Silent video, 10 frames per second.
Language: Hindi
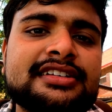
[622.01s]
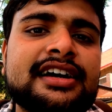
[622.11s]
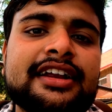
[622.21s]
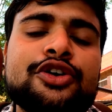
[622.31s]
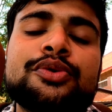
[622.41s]
किया
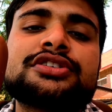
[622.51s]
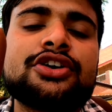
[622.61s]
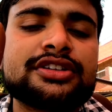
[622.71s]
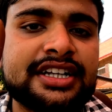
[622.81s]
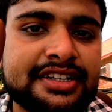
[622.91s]
जा रहा है वो बहुत
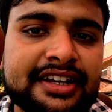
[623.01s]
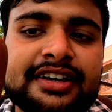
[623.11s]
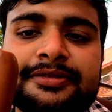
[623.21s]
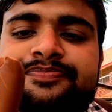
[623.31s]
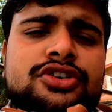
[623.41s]
ही
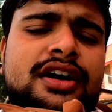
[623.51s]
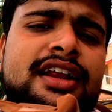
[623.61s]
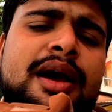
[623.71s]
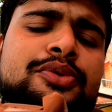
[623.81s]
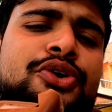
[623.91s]
ऑथेंटिक है तो
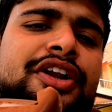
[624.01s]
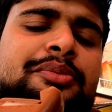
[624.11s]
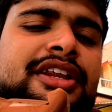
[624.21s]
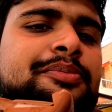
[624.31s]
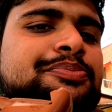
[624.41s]
अगर आप लोगों
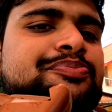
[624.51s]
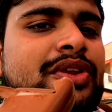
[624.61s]
ने मेरा